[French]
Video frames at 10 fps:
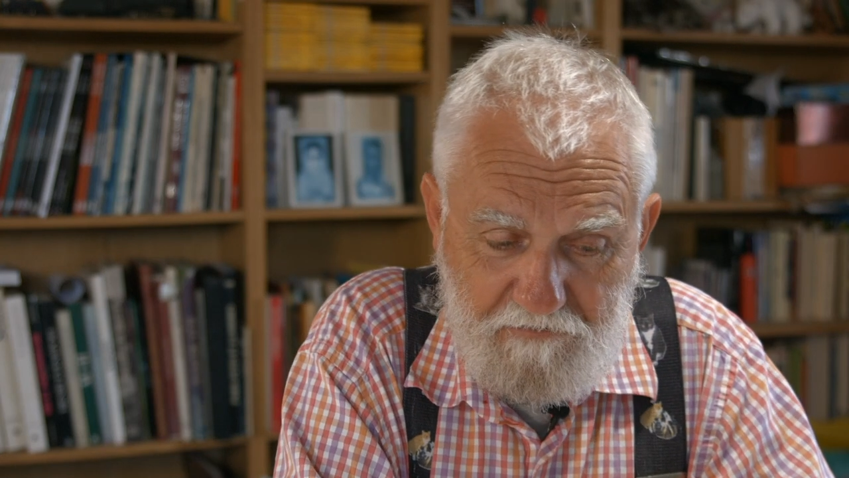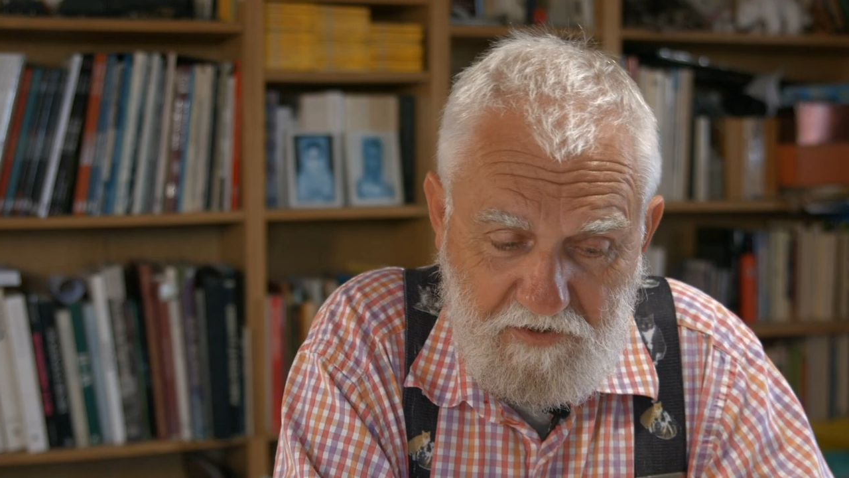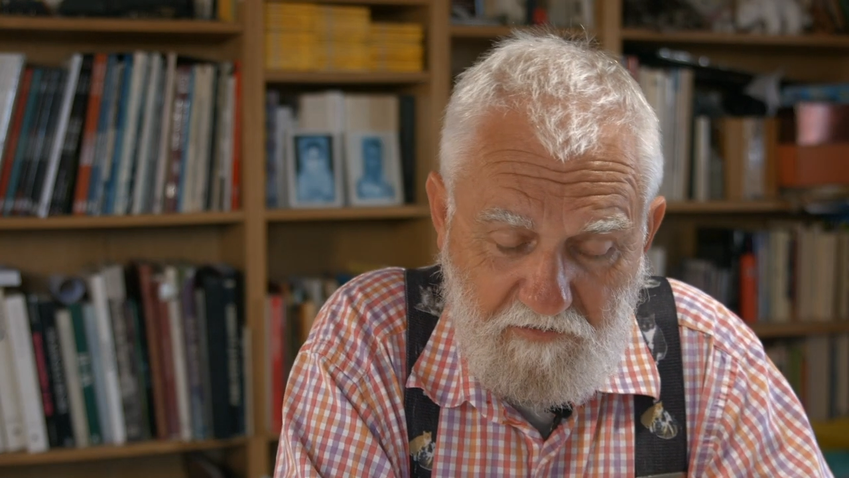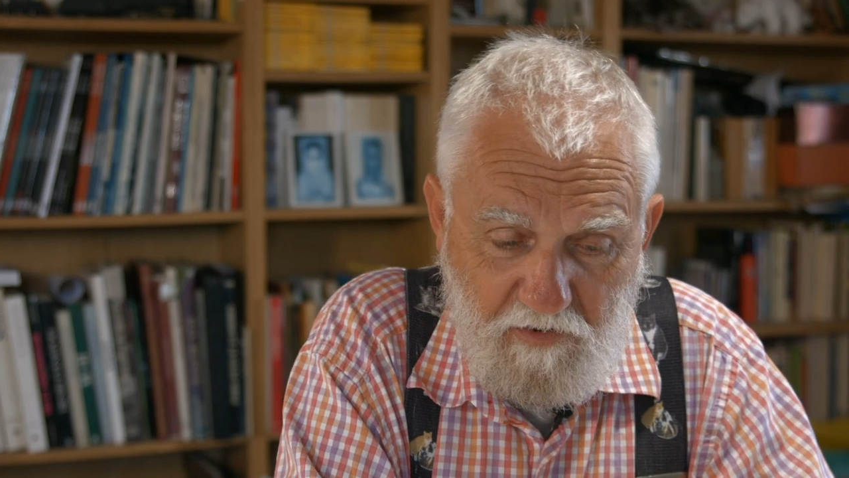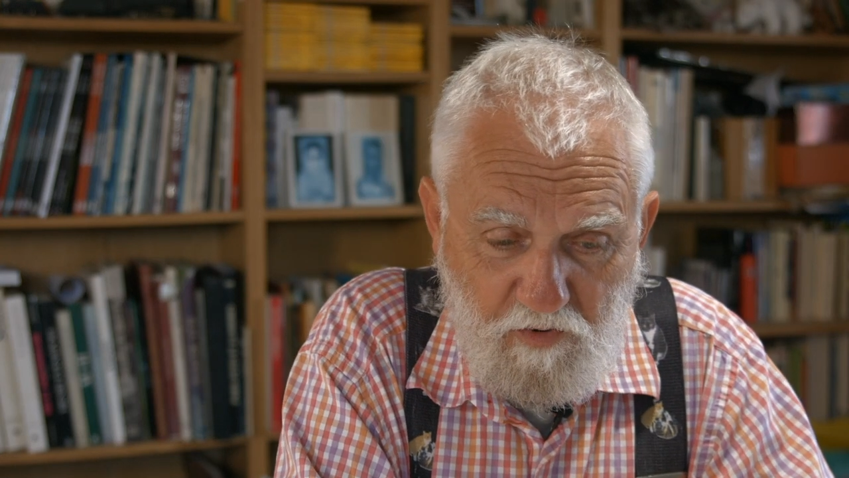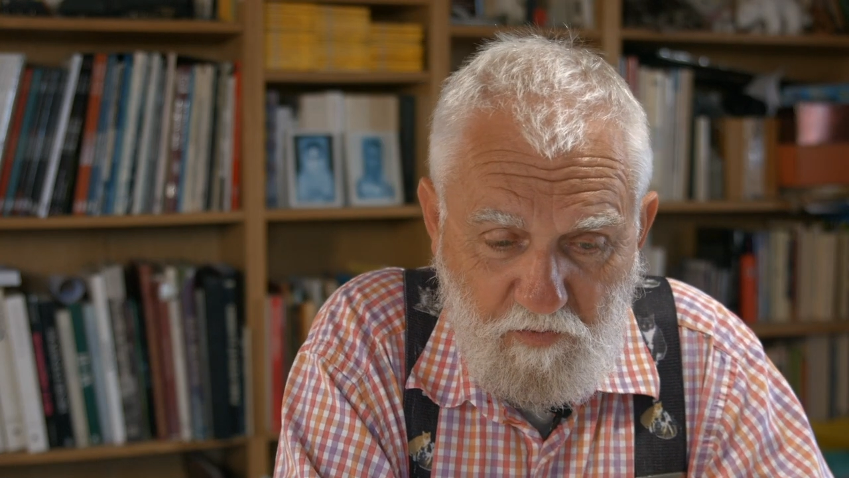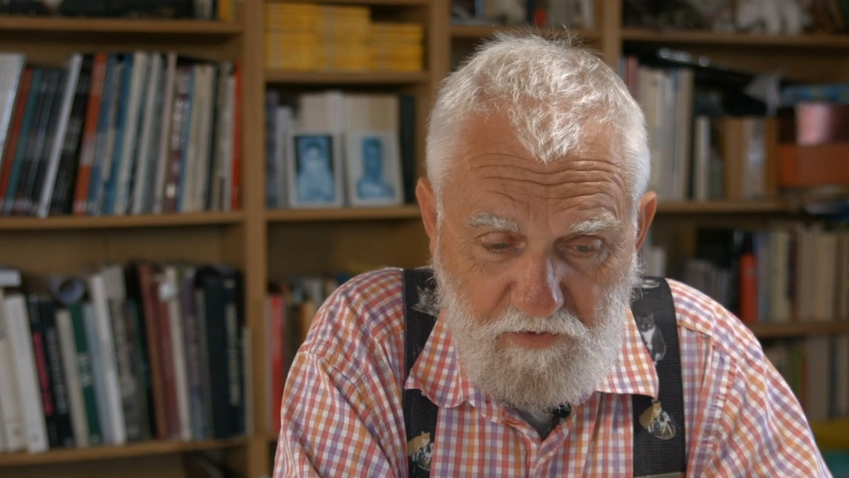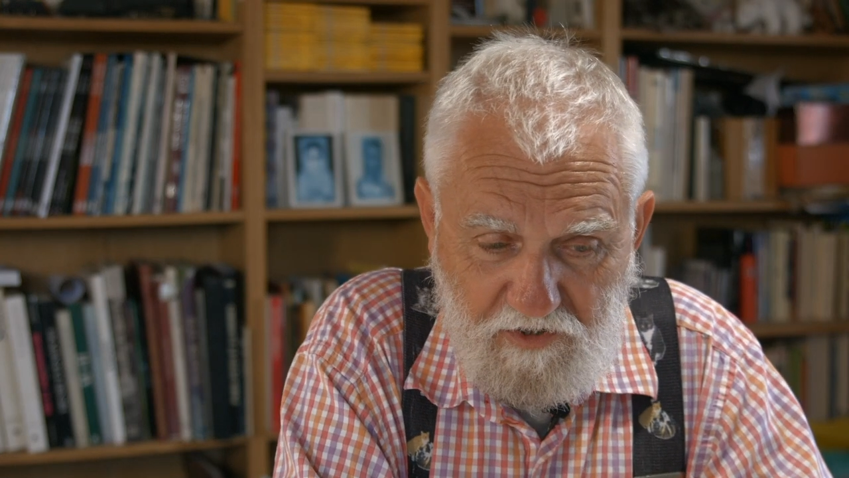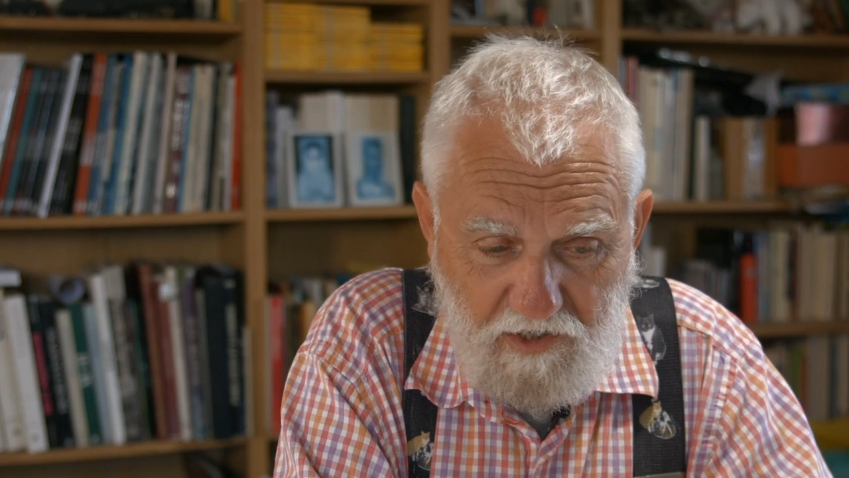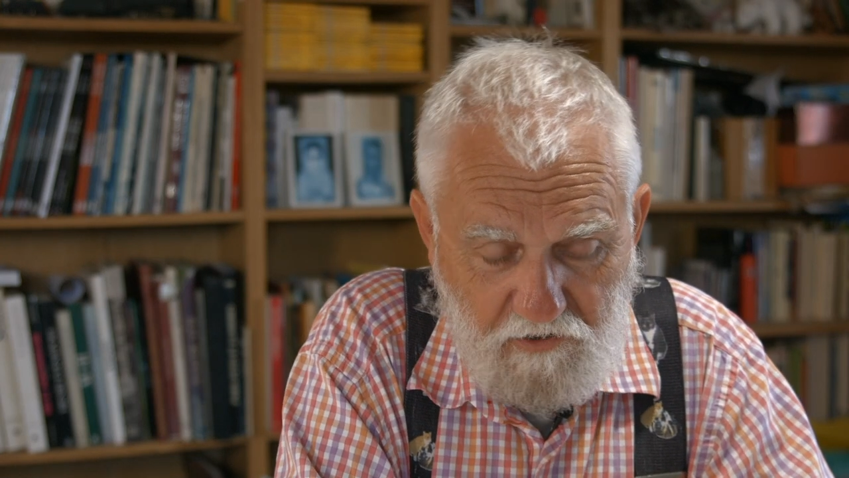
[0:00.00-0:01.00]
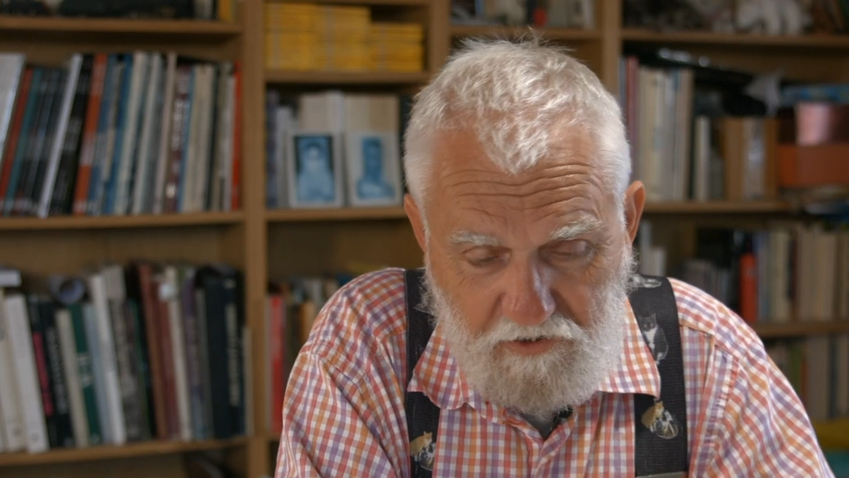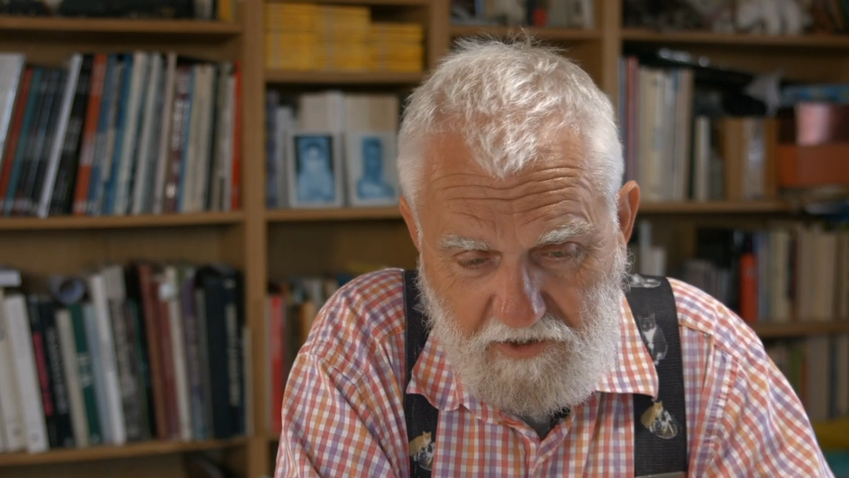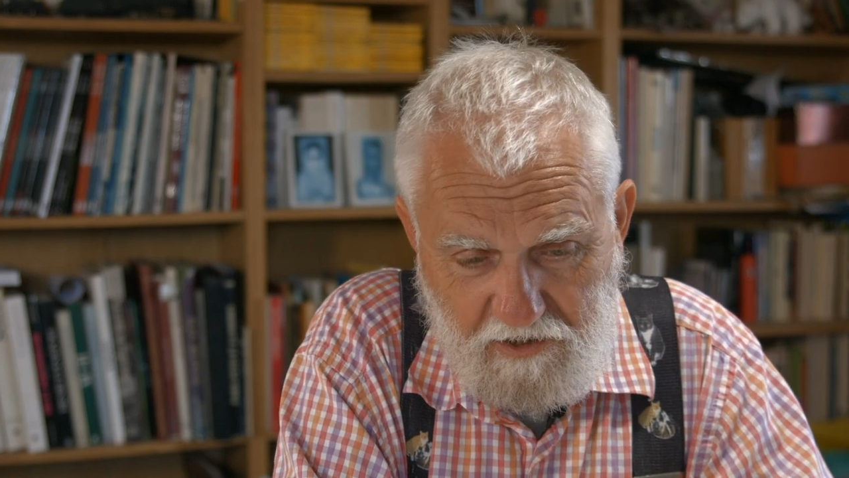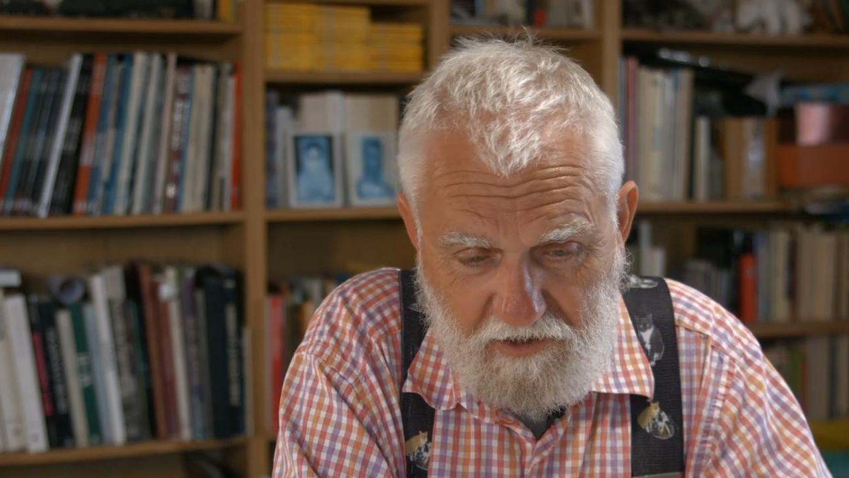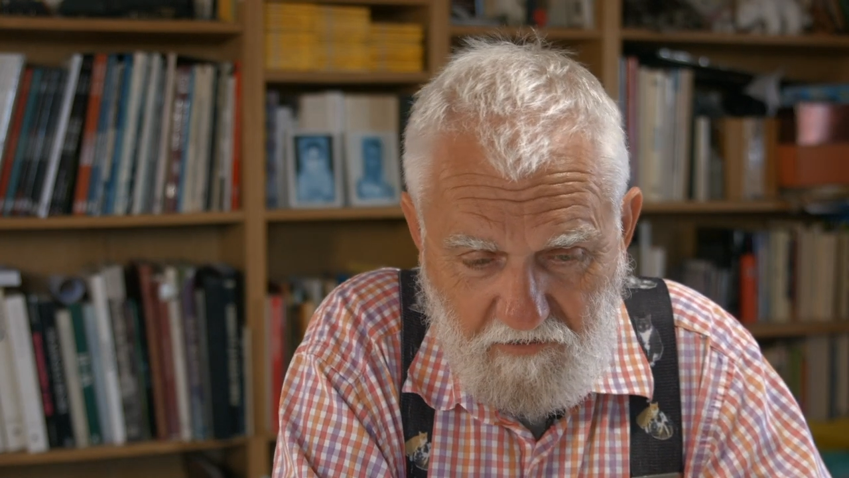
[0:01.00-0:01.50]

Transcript: J'avais proposé à Cotia, ça